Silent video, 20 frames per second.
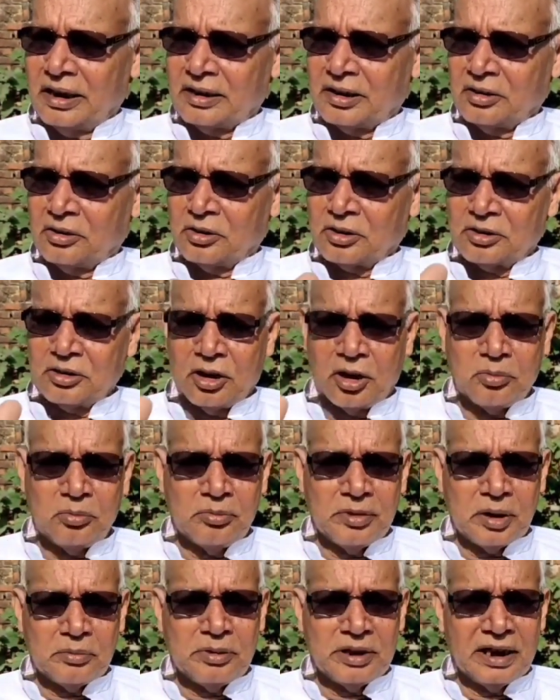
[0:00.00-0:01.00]
बाकी वो
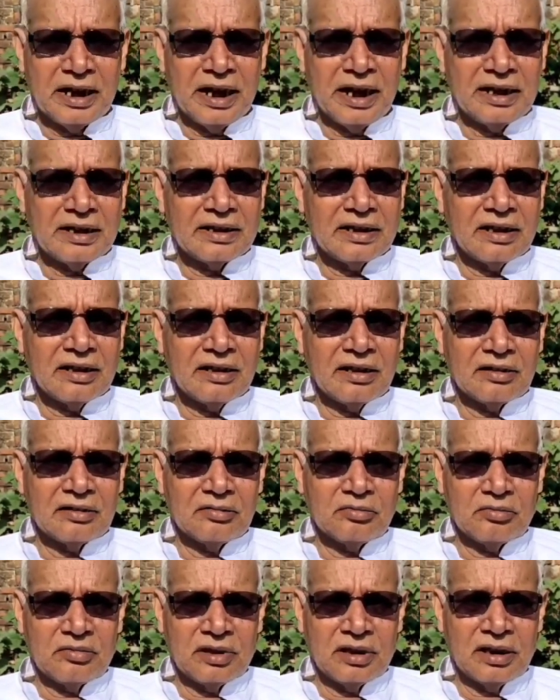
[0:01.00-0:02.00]
जॉब में भी है
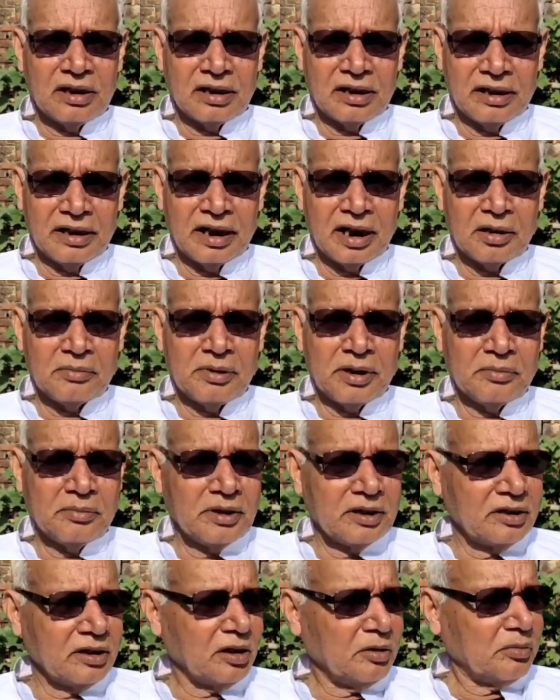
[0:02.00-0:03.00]

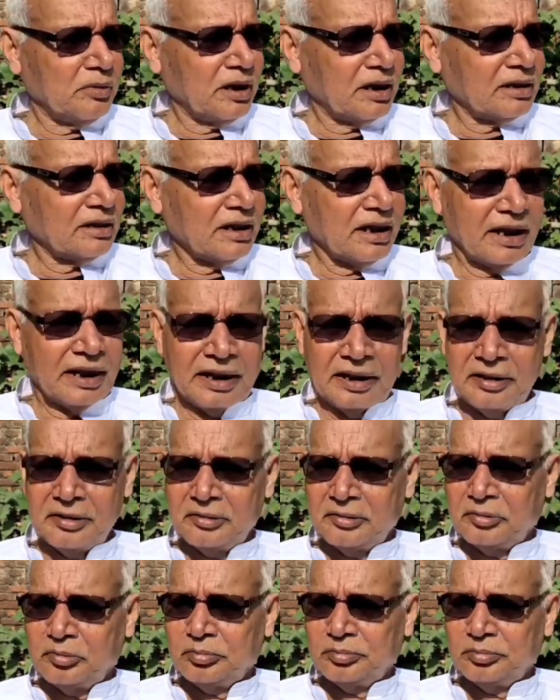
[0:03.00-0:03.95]
रेलवे में जॉब करता है